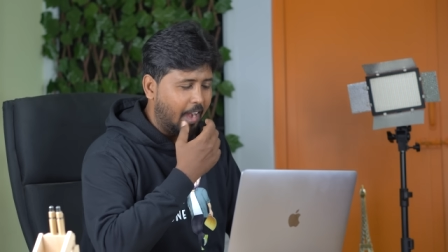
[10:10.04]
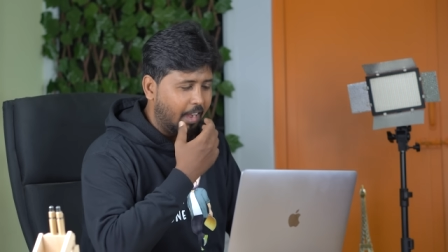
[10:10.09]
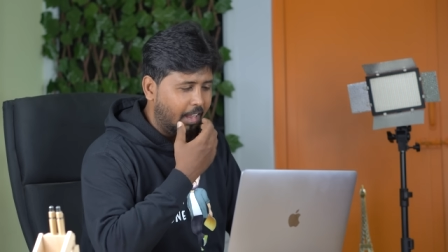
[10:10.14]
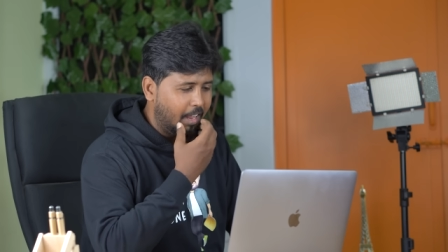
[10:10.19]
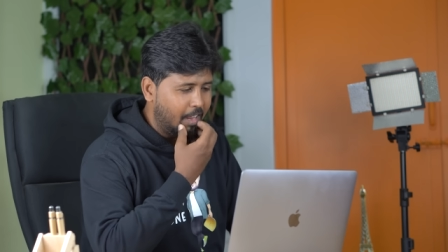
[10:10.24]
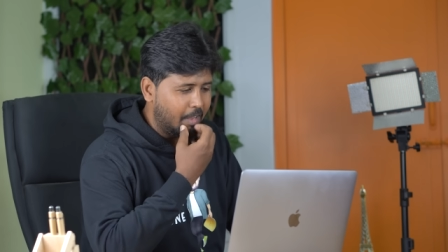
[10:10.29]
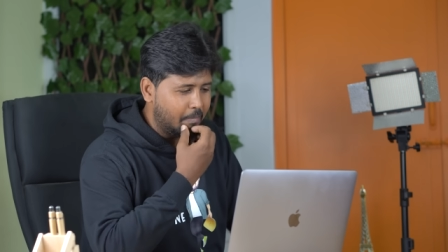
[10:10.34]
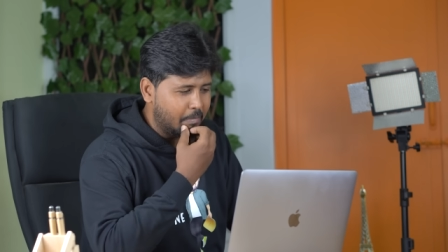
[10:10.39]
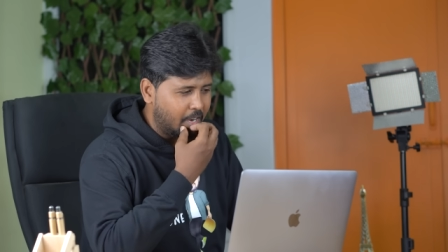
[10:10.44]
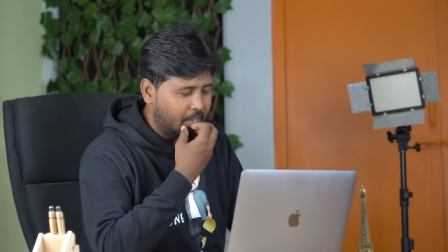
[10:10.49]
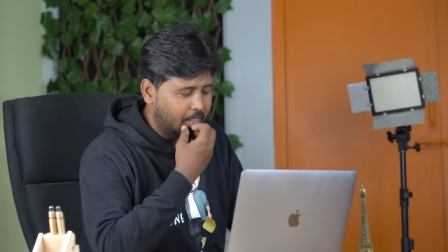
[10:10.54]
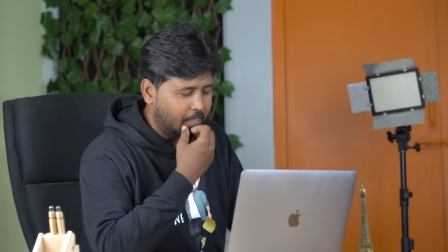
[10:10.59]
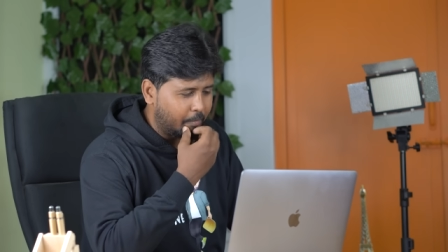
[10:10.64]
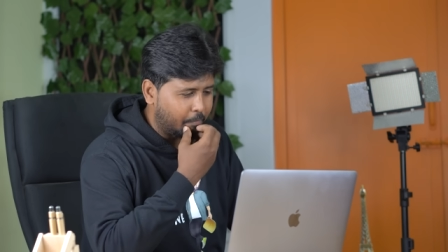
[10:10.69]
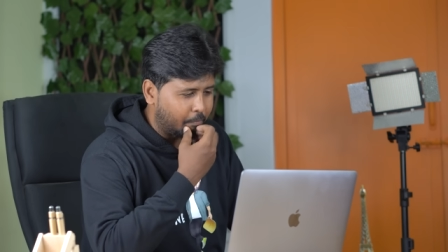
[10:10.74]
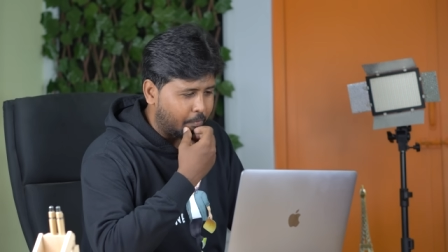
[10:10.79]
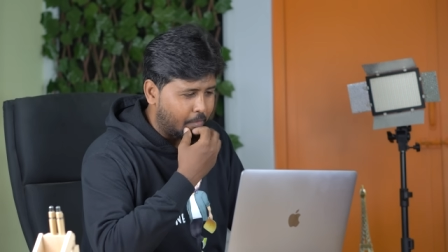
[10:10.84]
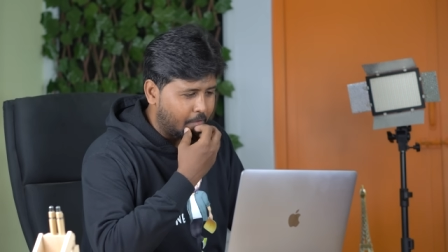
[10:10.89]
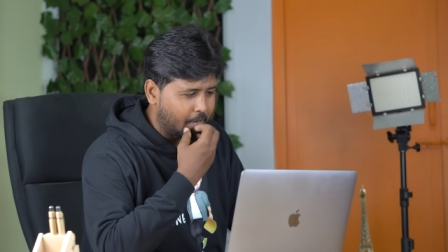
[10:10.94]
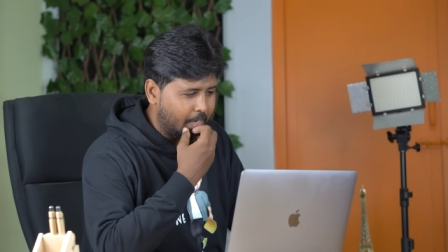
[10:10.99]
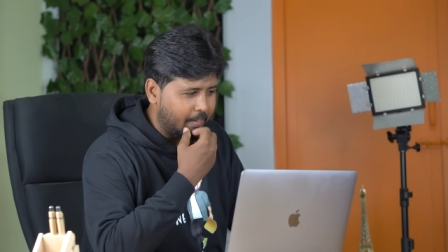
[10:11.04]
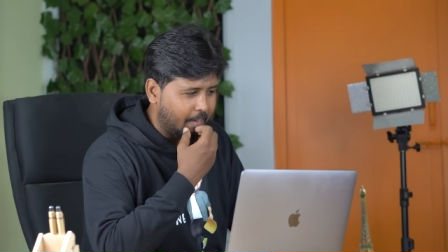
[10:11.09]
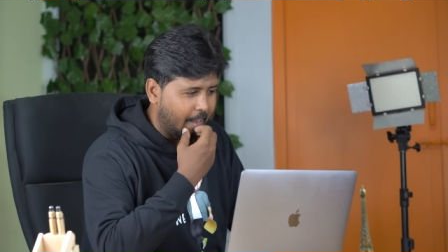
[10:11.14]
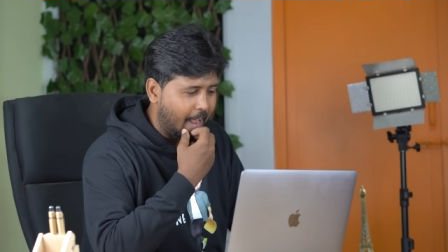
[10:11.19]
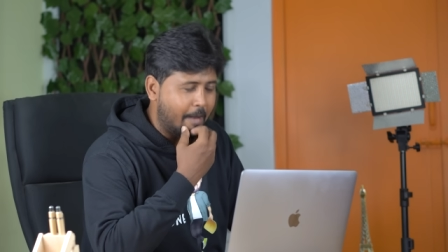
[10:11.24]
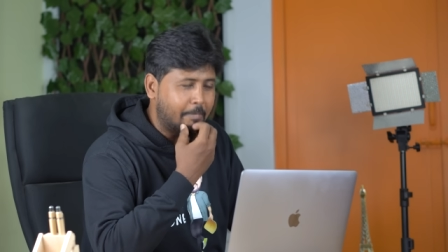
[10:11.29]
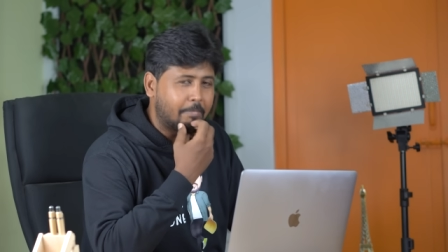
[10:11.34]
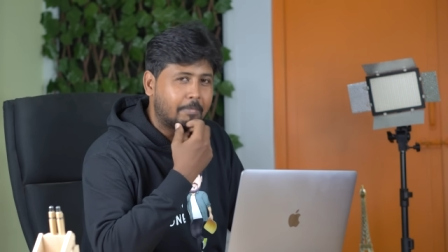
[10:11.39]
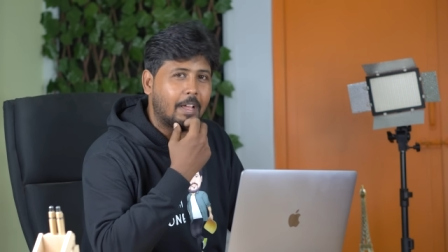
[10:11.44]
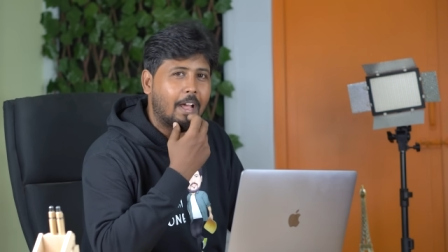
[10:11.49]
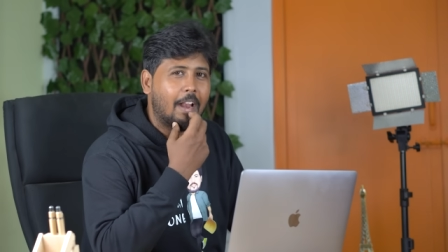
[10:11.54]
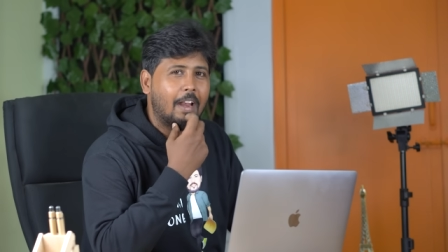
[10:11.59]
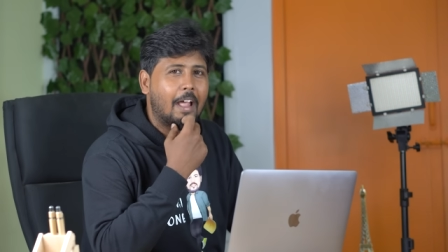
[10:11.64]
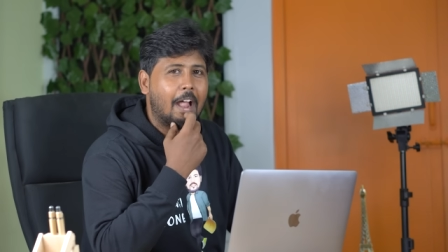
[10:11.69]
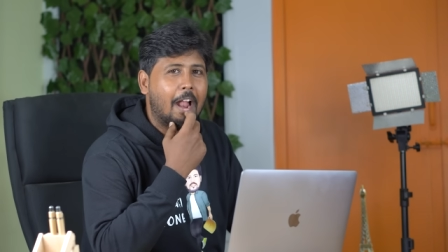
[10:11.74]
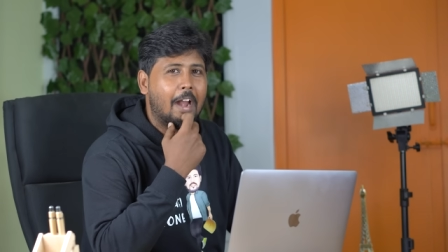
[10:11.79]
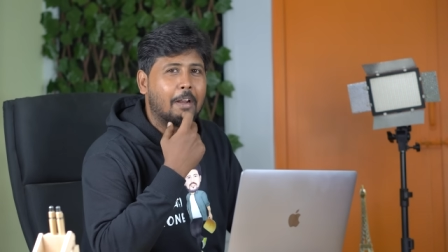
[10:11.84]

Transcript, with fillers: அநேகமா இந்த போனை நேப்டால